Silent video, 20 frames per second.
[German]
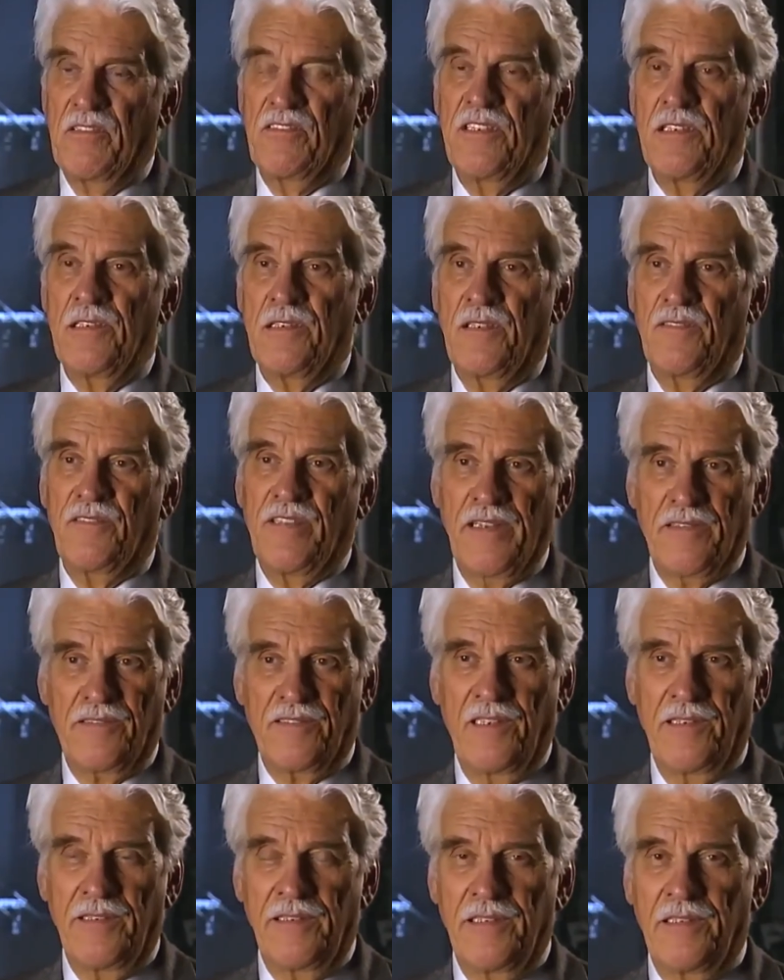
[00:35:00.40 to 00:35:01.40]
Genau. Wir sind
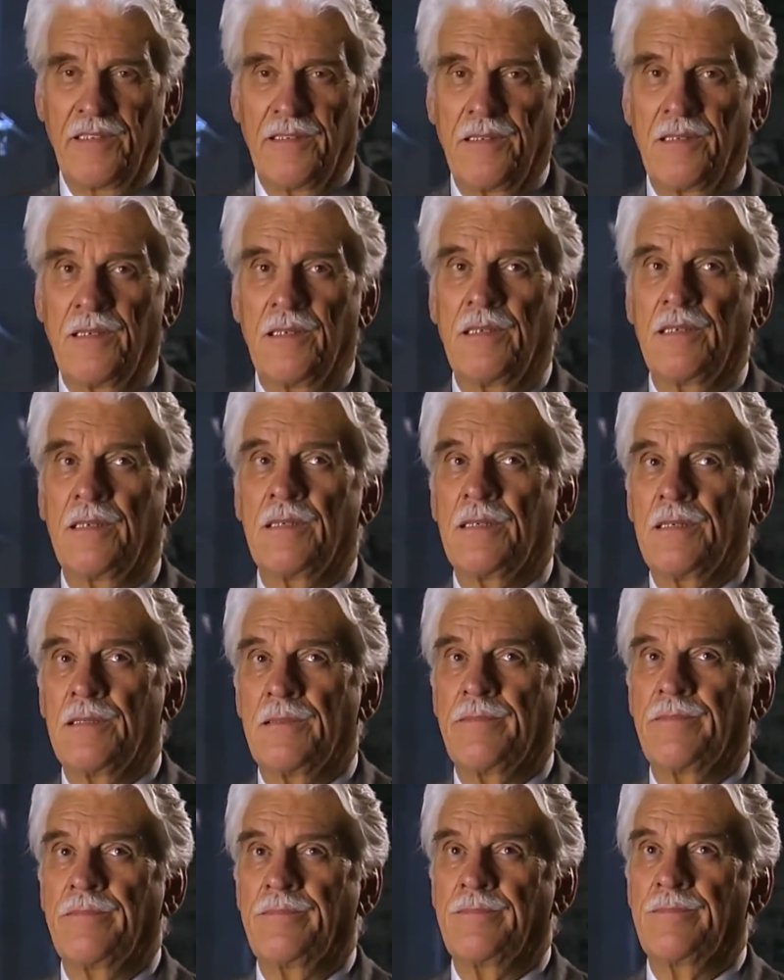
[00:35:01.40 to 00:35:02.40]
gesetzlich
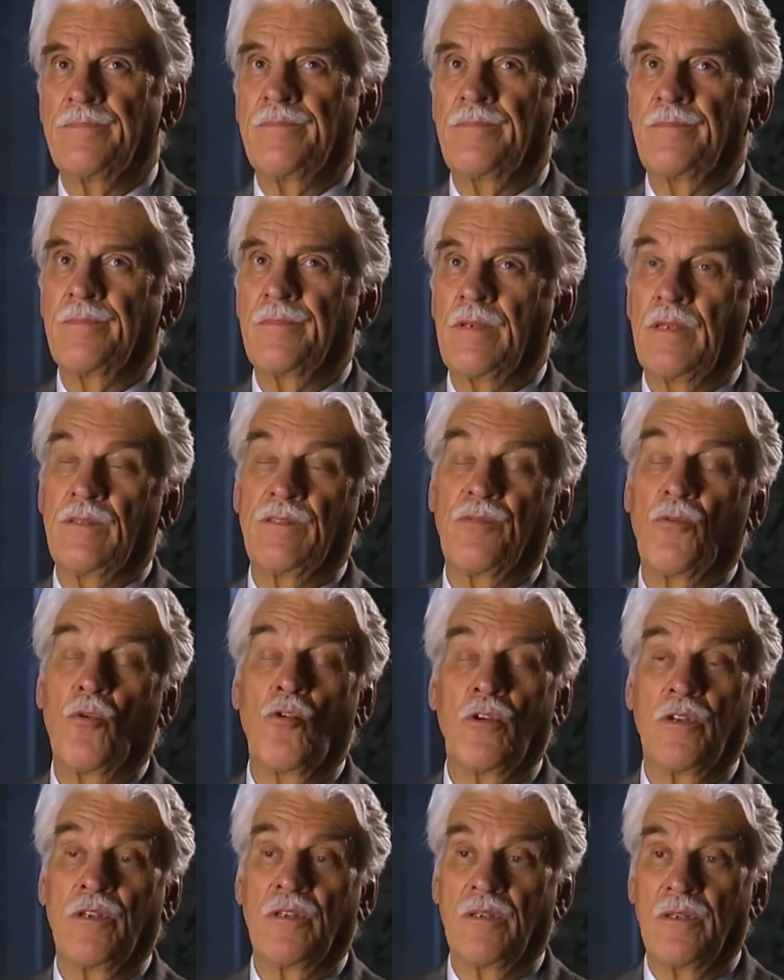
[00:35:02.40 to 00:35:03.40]
äh,
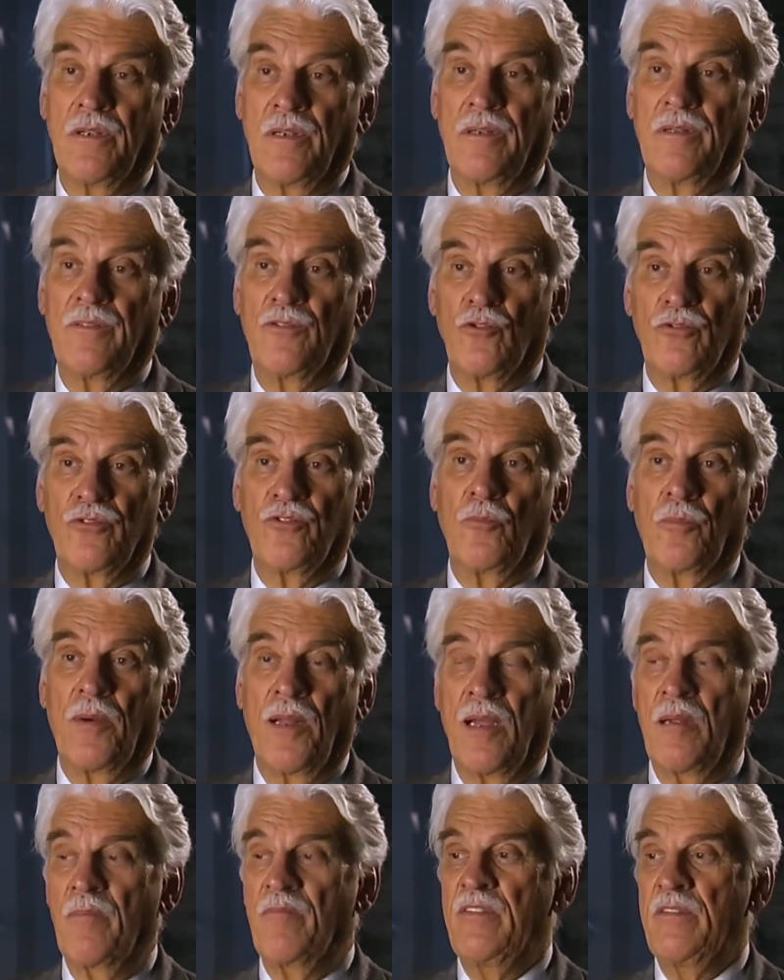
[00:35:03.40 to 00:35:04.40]
gezwungen, so zu
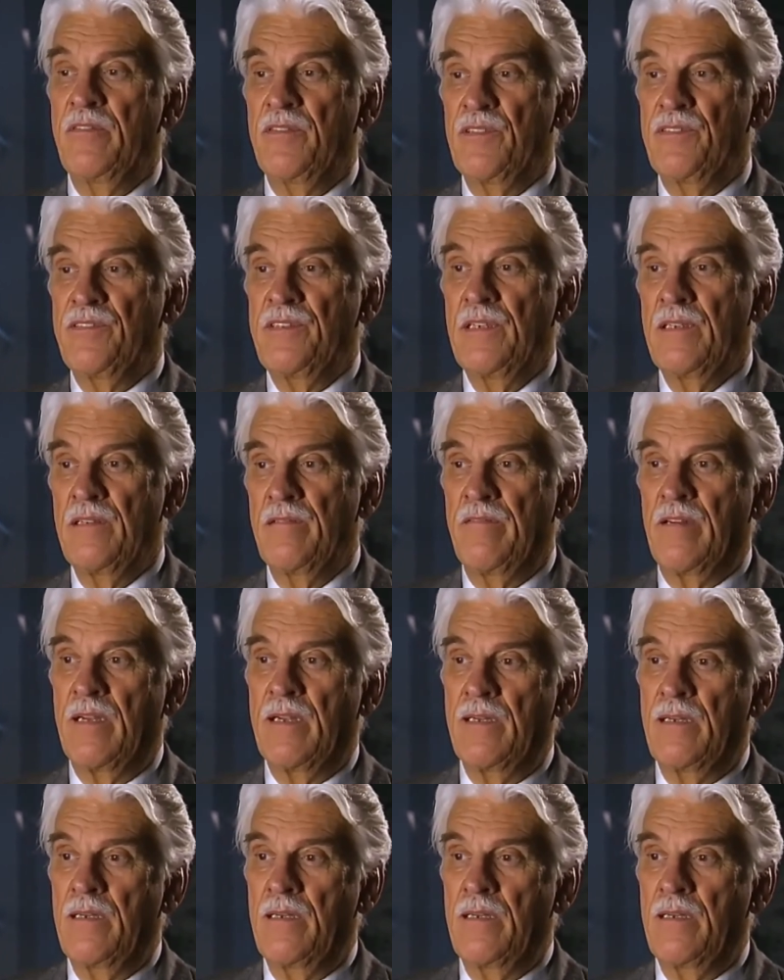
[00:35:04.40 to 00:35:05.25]
bleiben, wie wir sind,